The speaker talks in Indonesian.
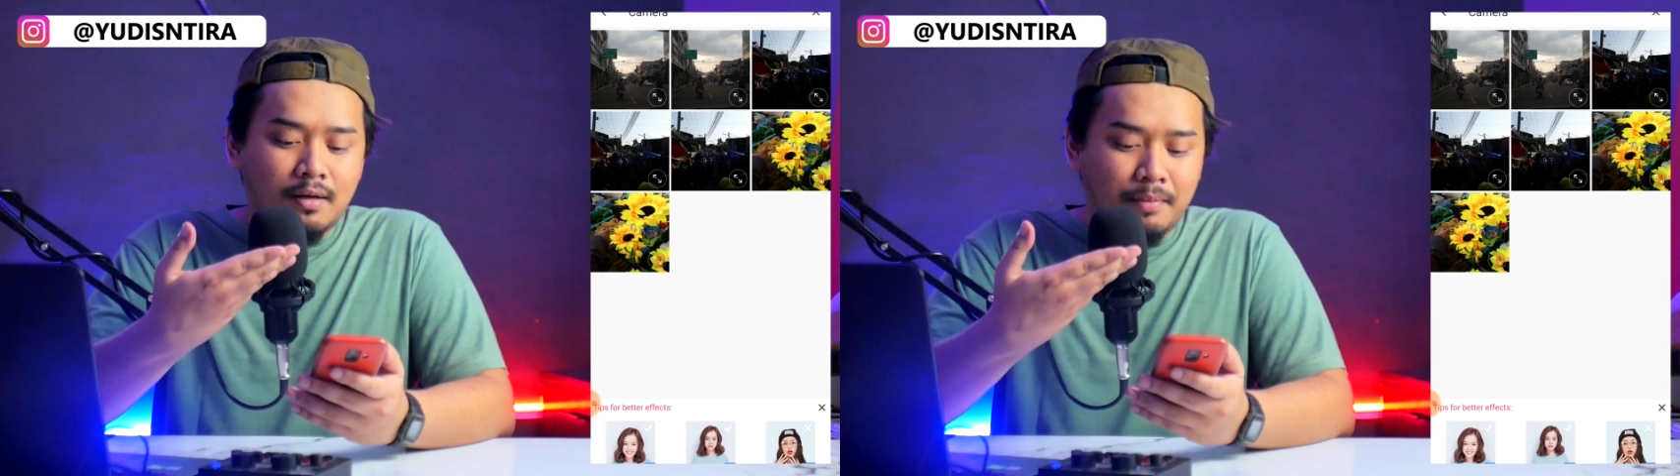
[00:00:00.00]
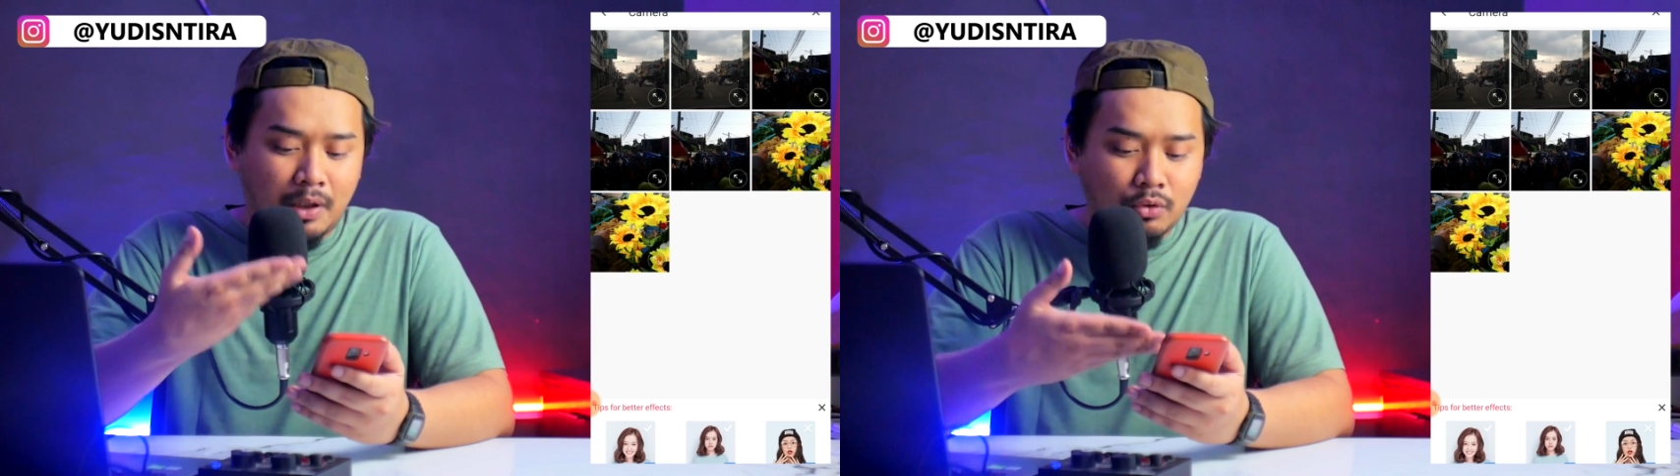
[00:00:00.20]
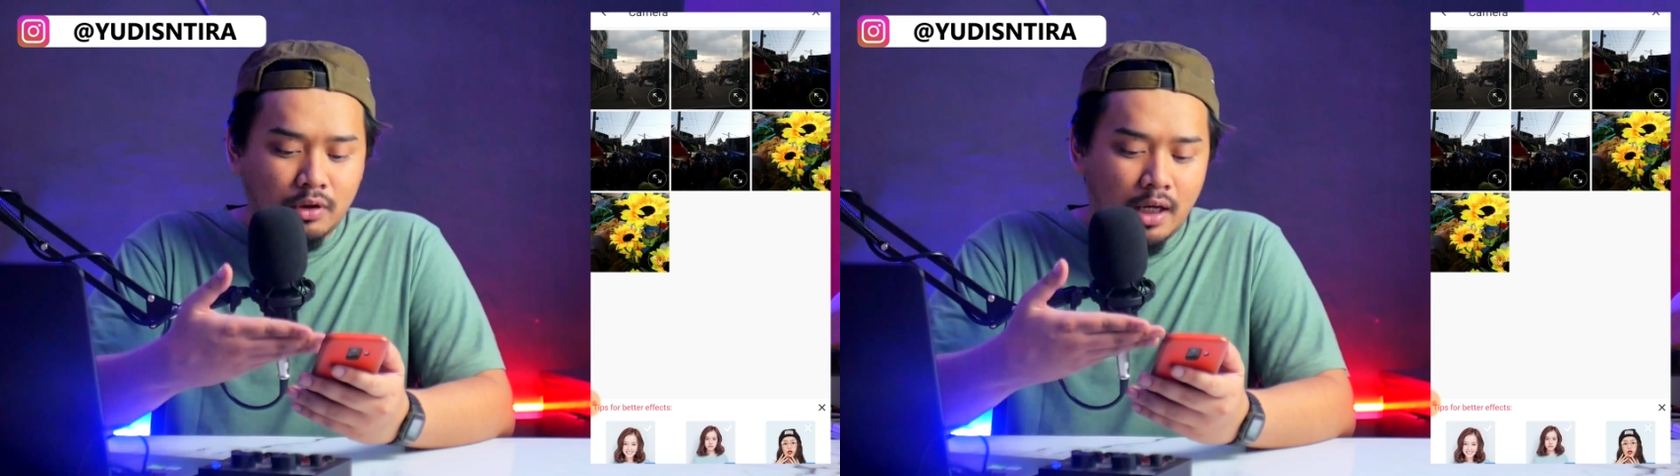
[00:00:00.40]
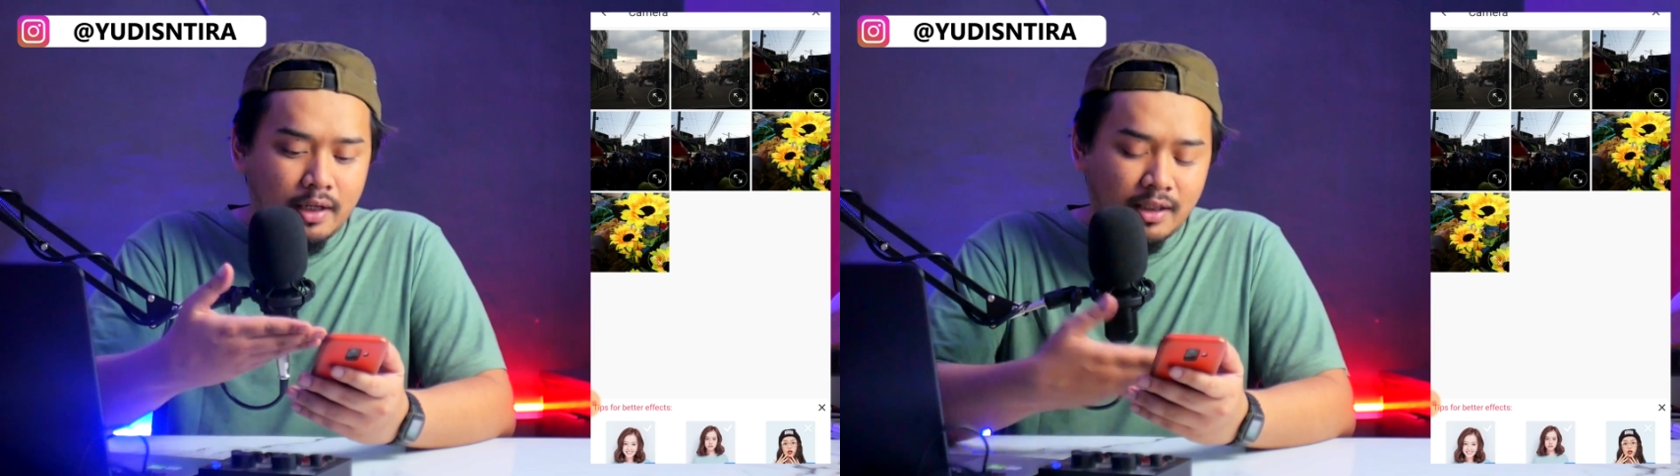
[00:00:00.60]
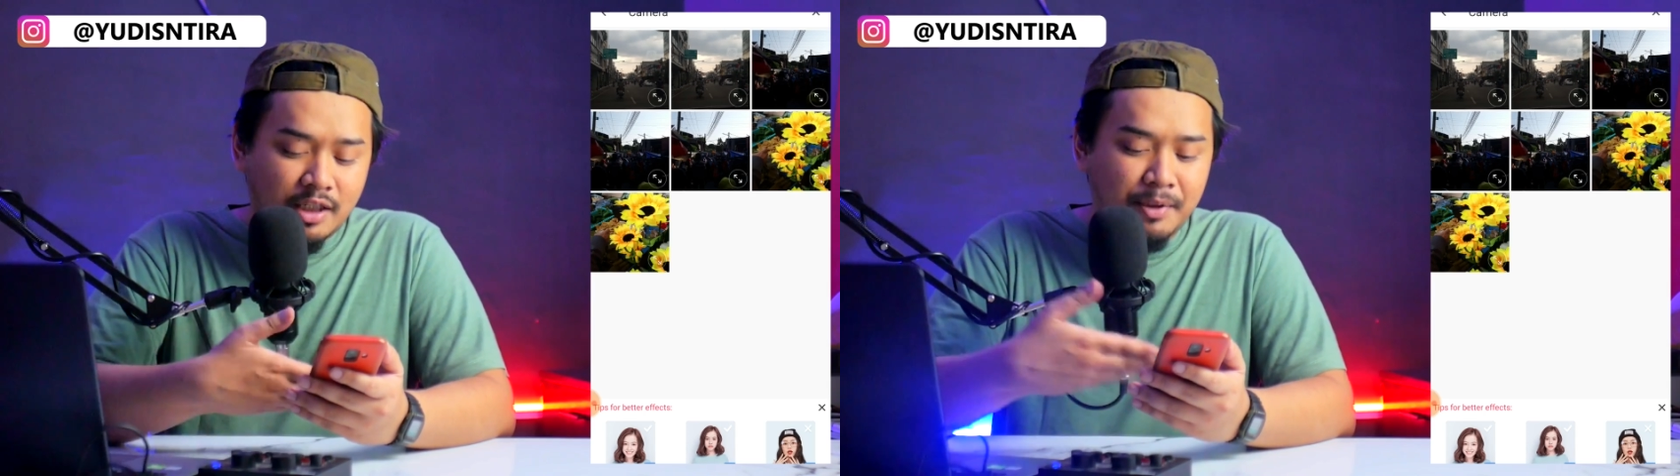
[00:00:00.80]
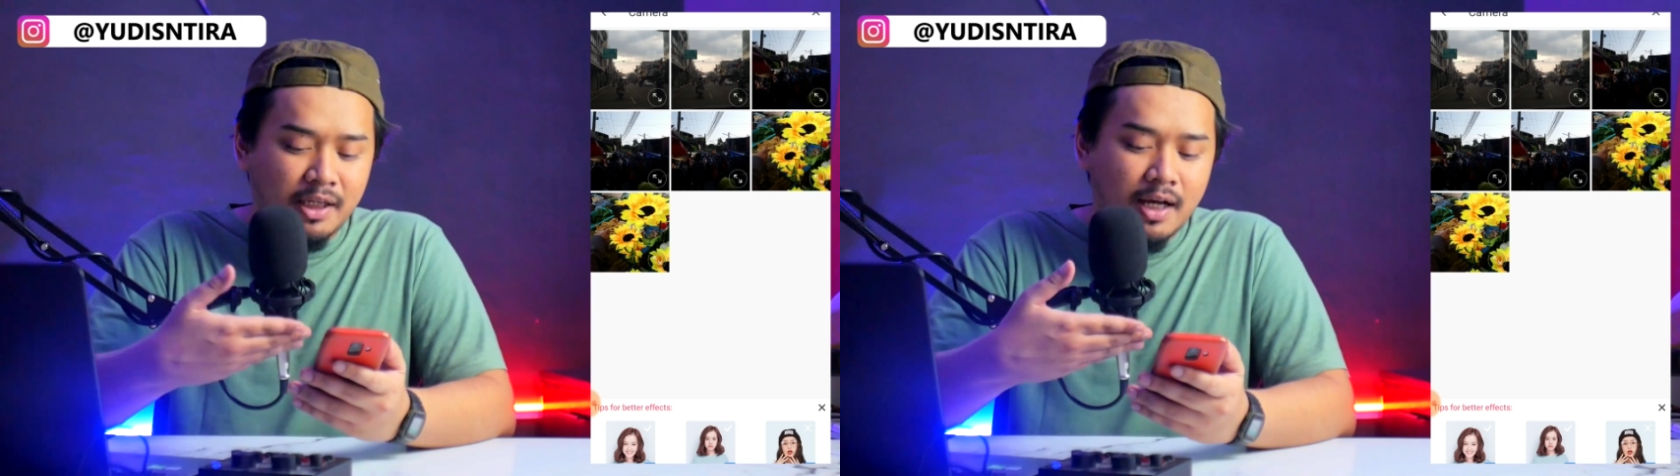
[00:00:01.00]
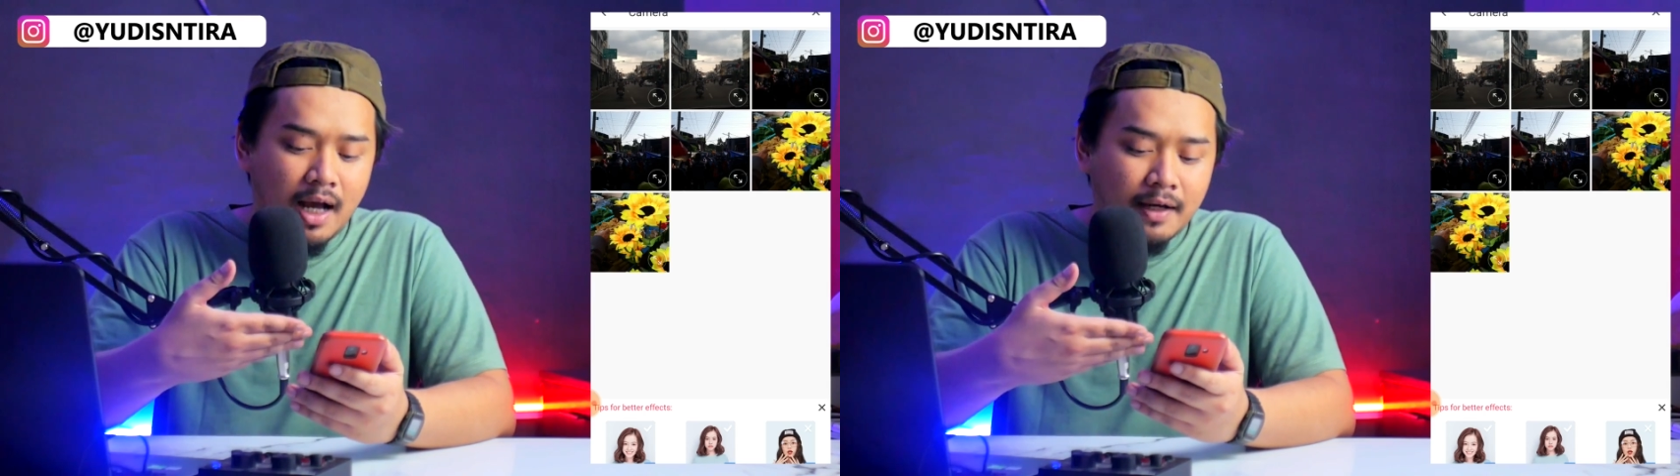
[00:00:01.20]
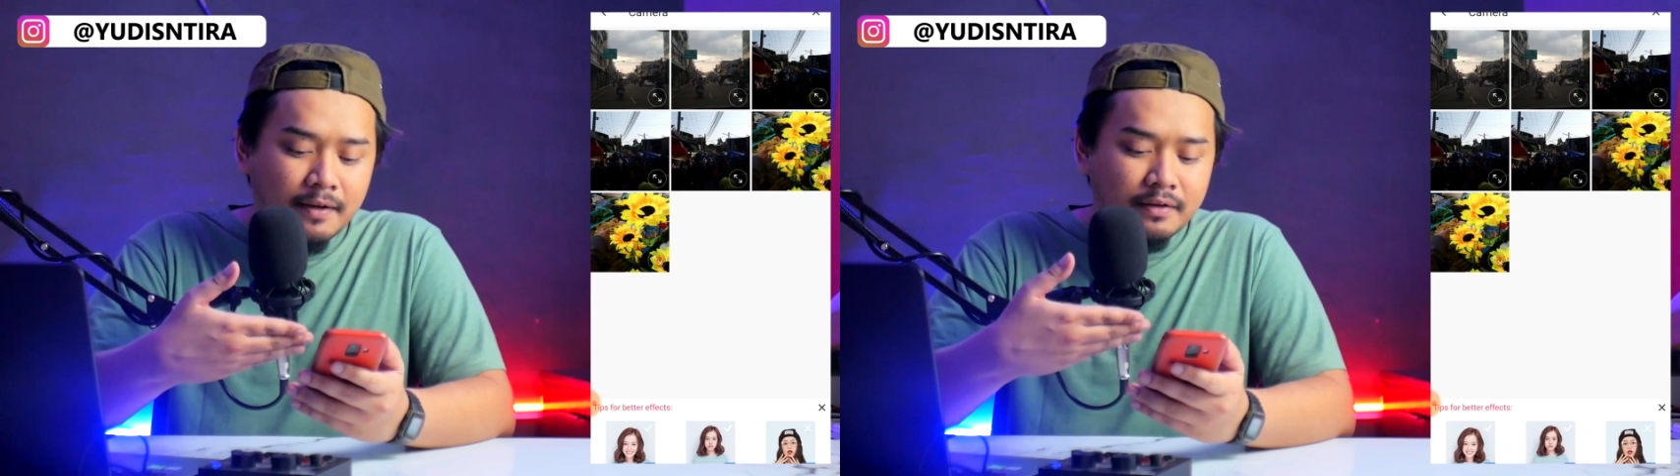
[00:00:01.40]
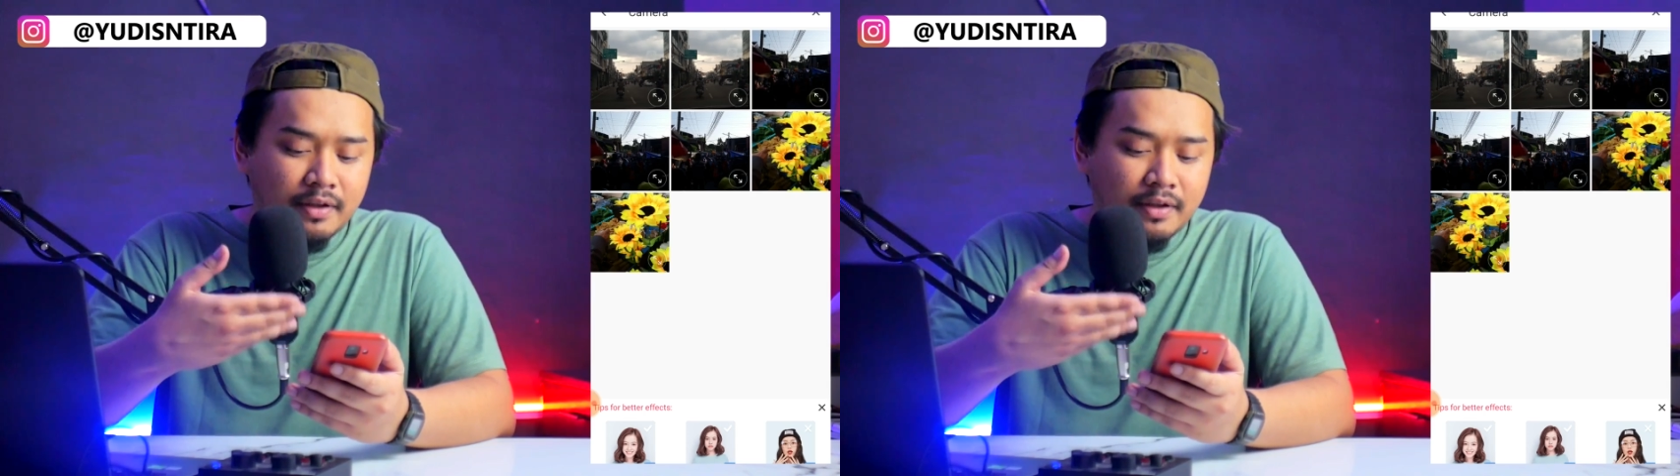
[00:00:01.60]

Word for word: perut ya di atas pinggang